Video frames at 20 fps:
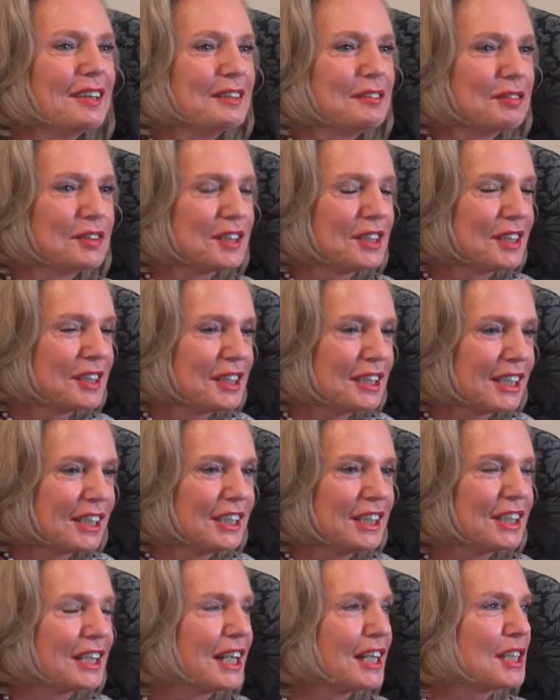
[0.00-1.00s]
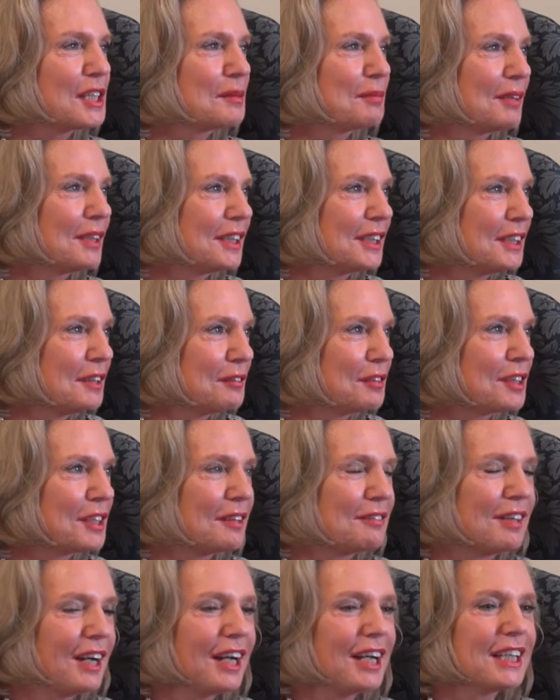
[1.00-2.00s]
I wszyscy taki respekt i
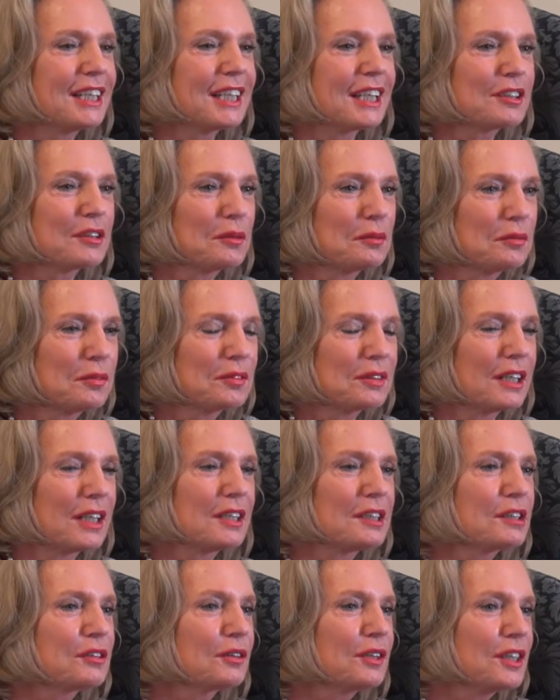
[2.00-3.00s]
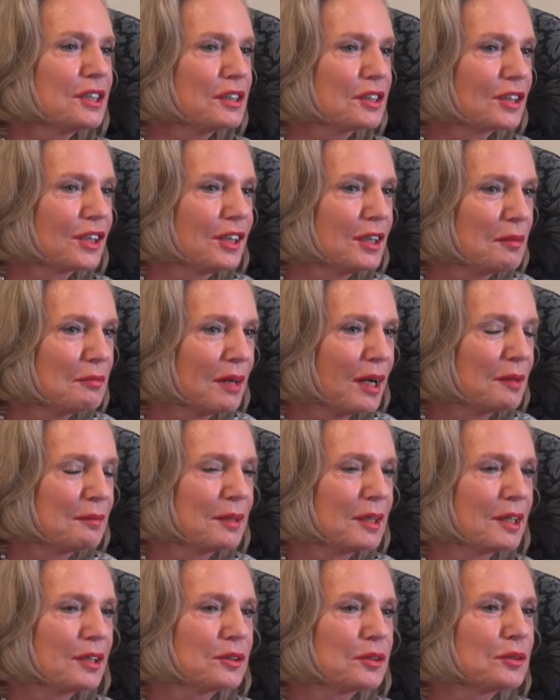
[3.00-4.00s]
wstawali. Tak to, a z drugiej strony
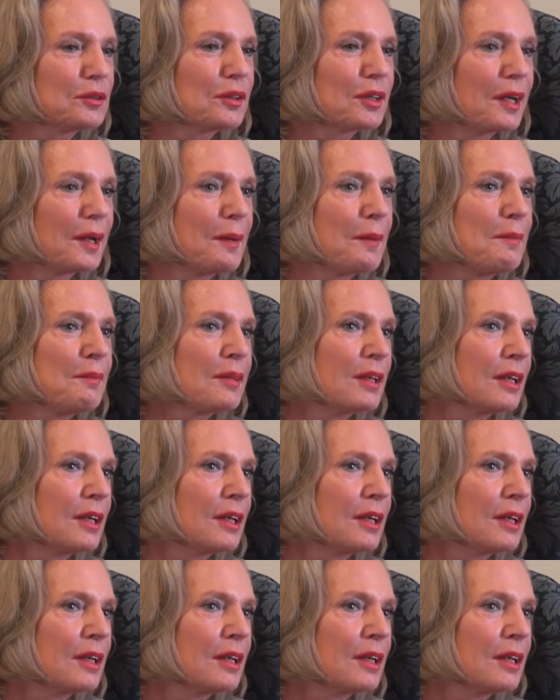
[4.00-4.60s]
mama, która